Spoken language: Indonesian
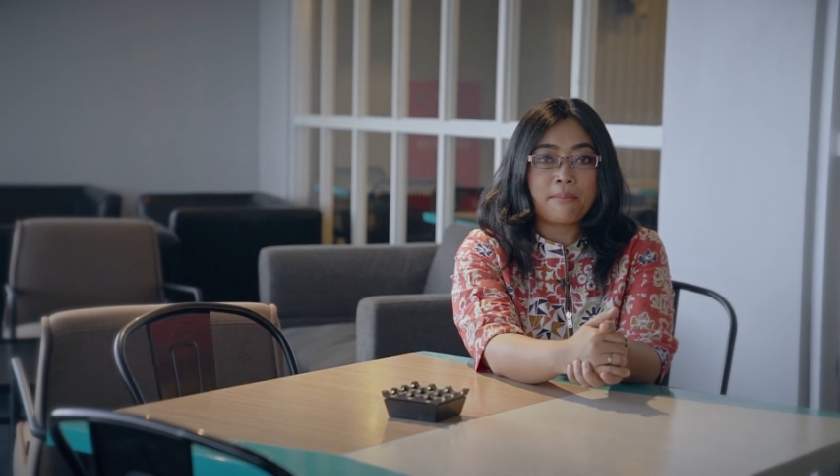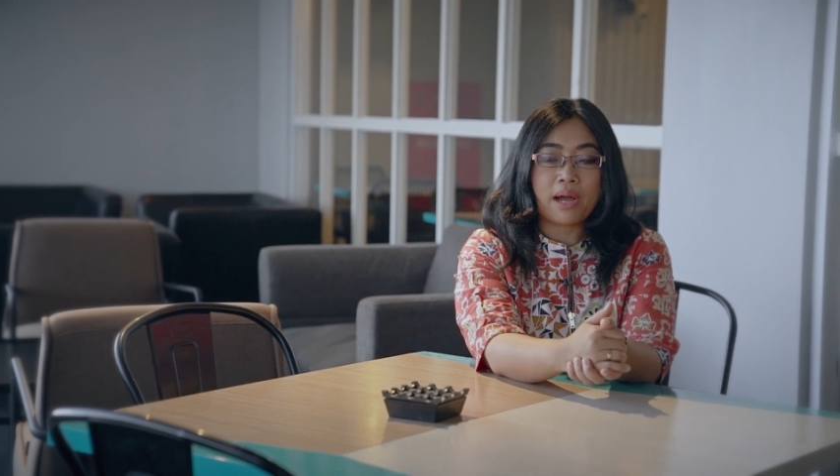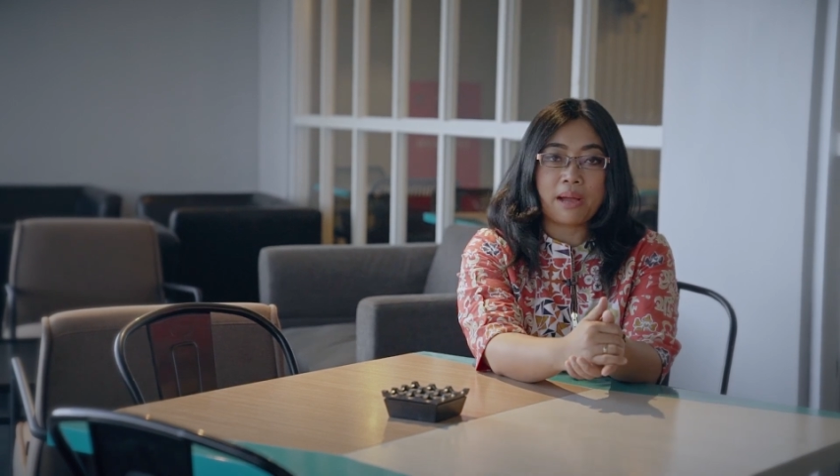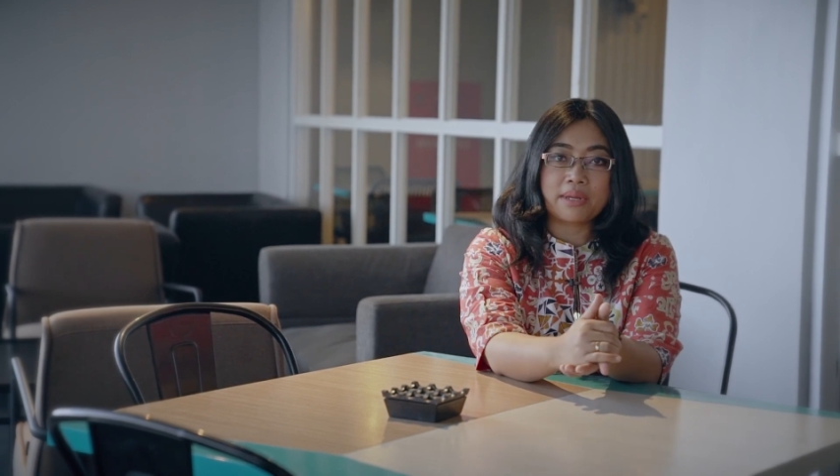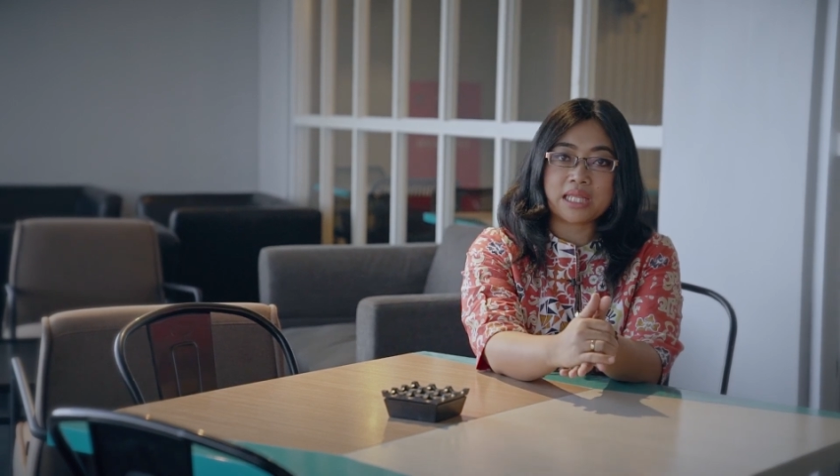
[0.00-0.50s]

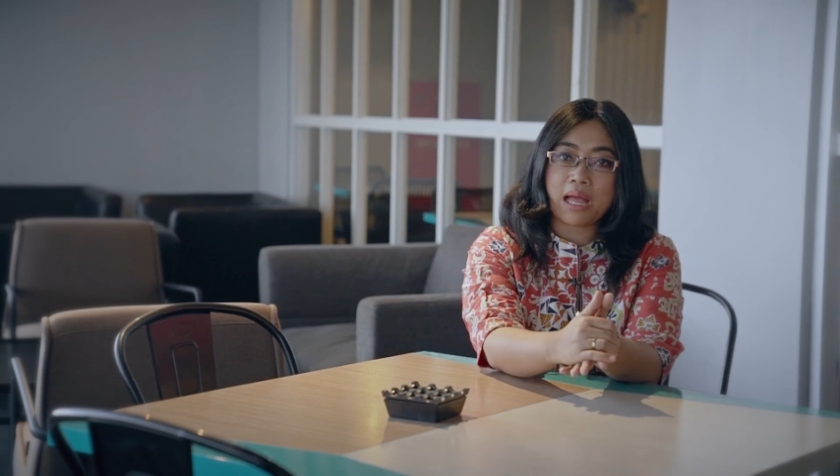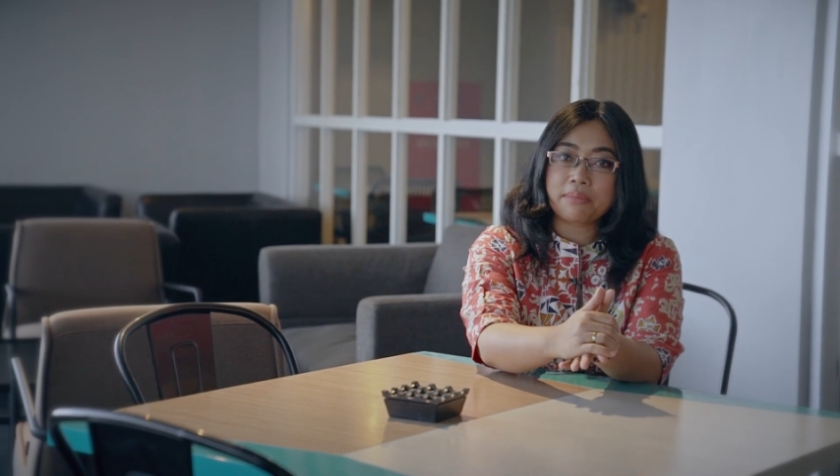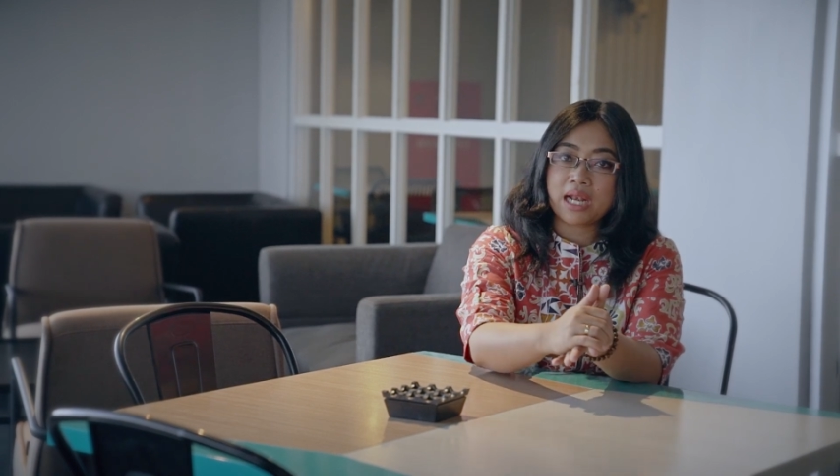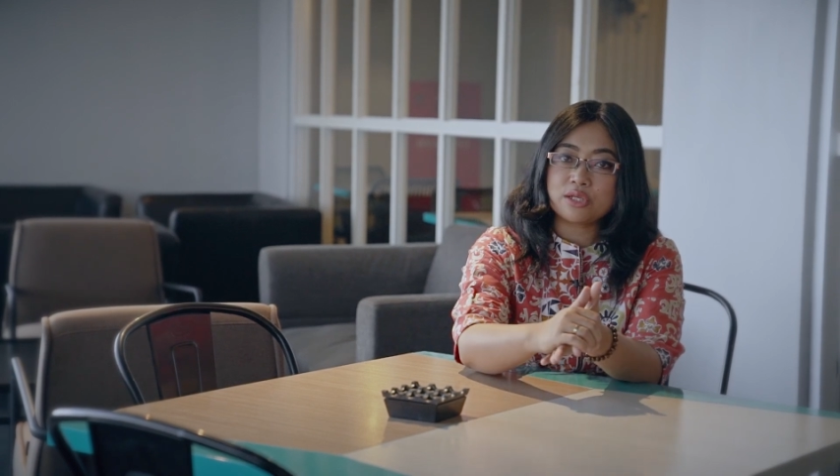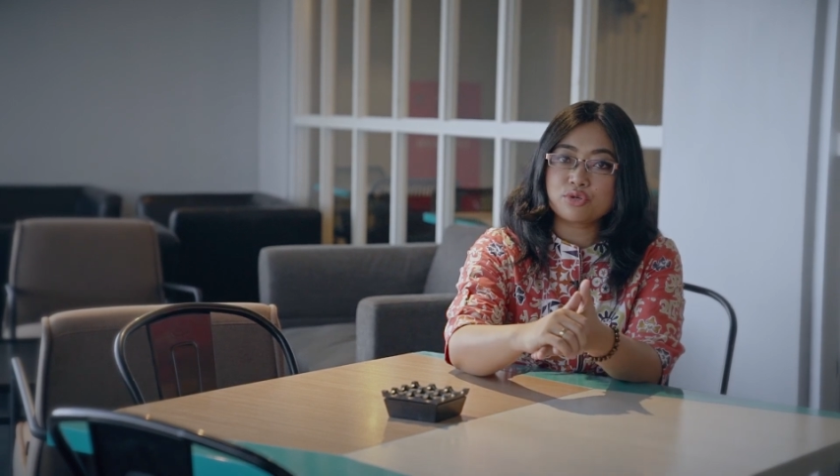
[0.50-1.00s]
Penghambat
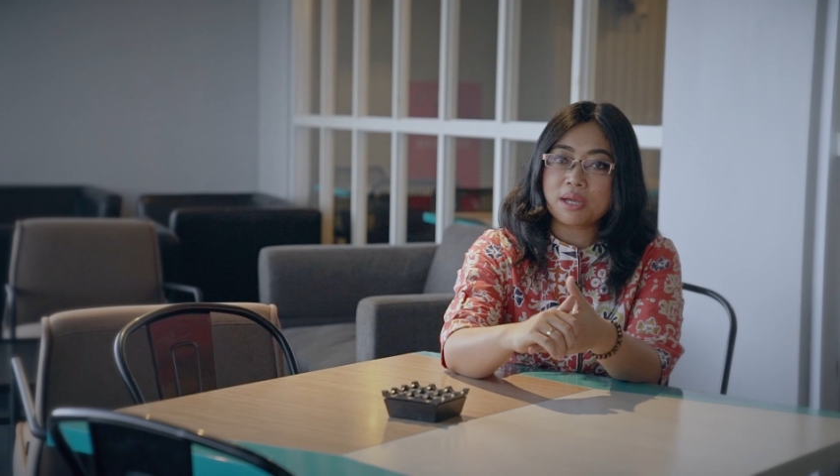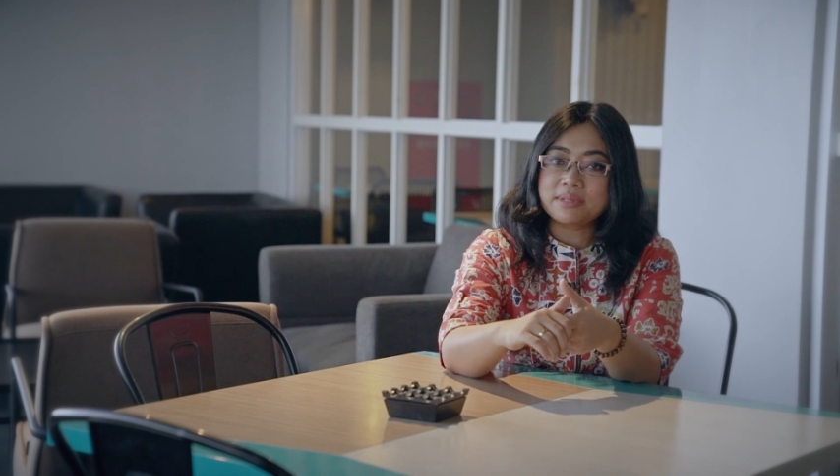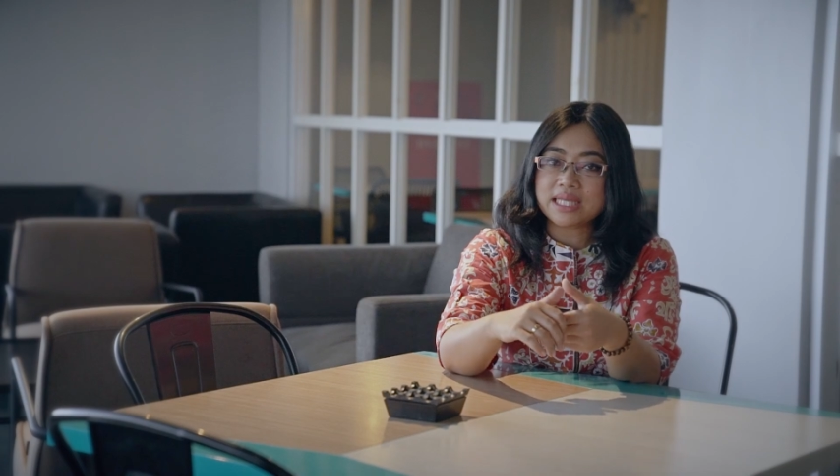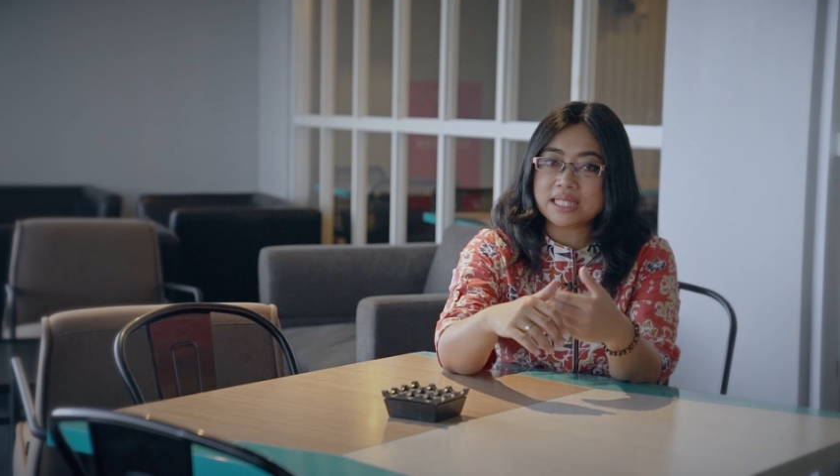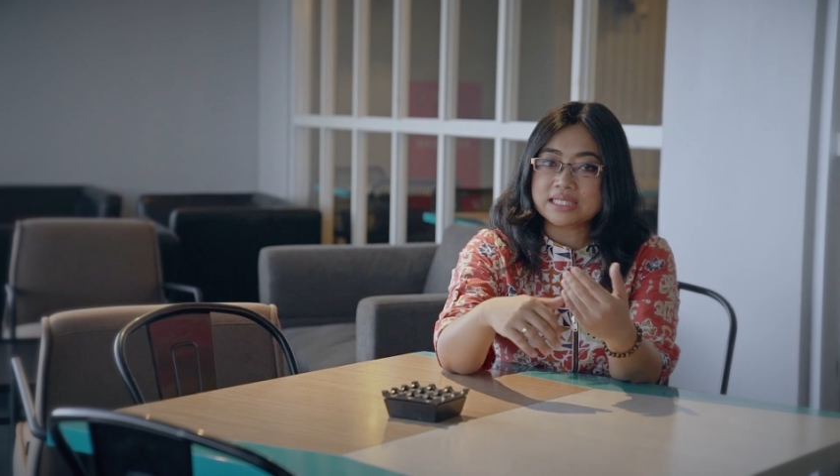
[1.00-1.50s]
kehamilan juga
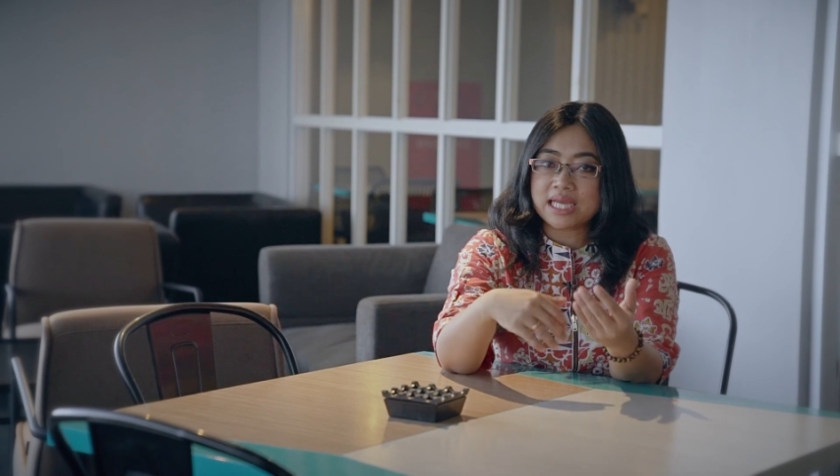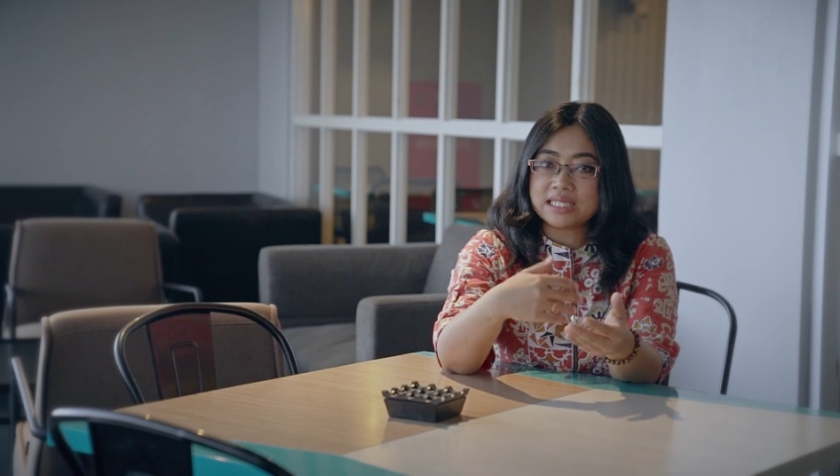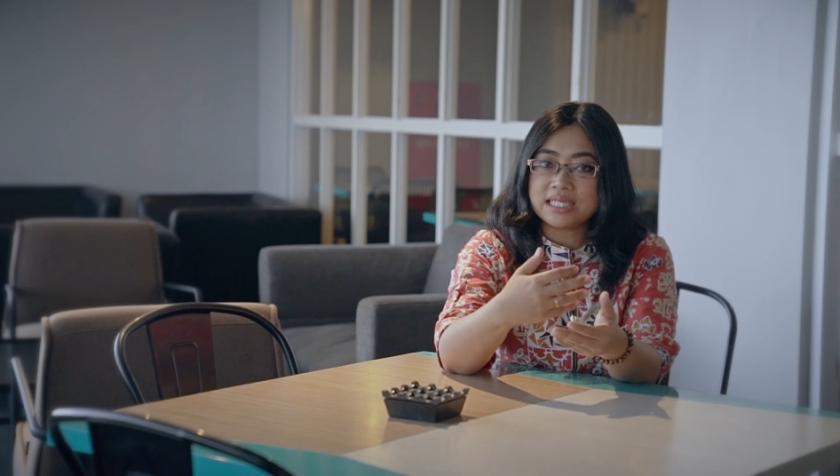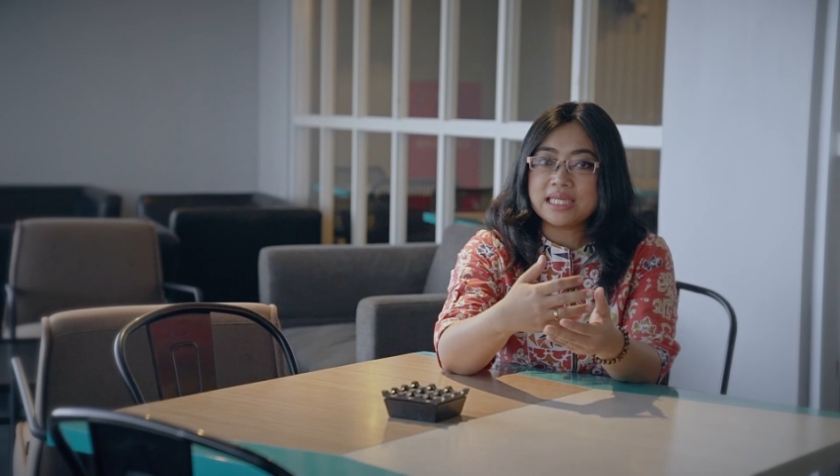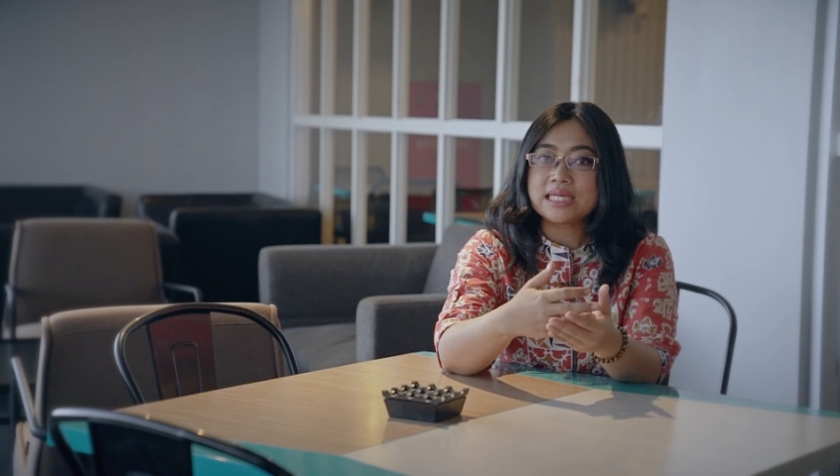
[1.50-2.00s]
bisa terjadi